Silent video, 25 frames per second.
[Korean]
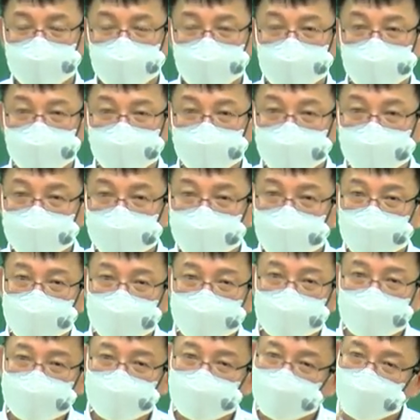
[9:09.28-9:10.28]
그
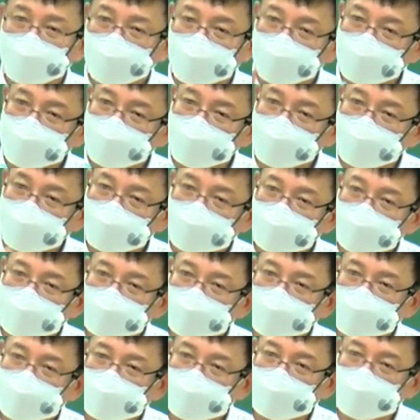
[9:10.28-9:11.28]
물권에서는 본권이란
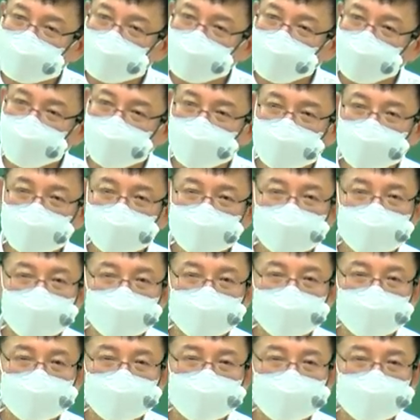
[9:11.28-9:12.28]
말을
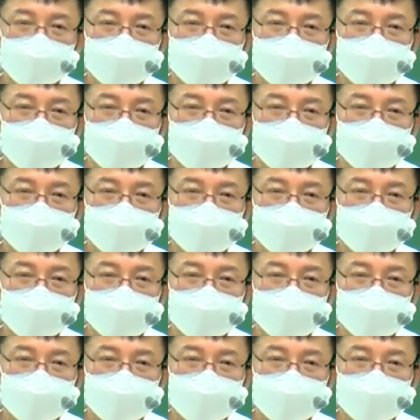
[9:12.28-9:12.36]
놓치면